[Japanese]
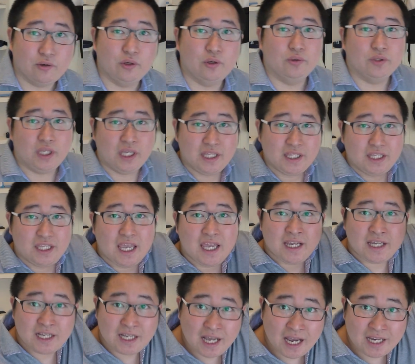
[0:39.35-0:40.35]
これをね、
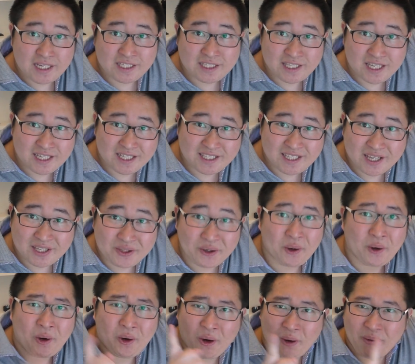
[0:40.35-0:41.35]
展開していきたい
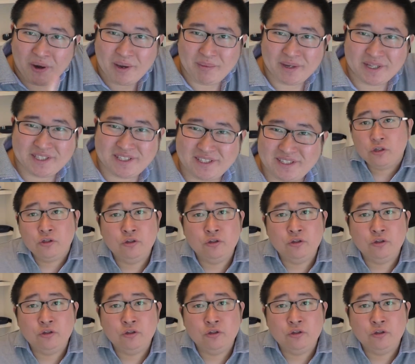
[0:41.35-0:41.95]
と思います。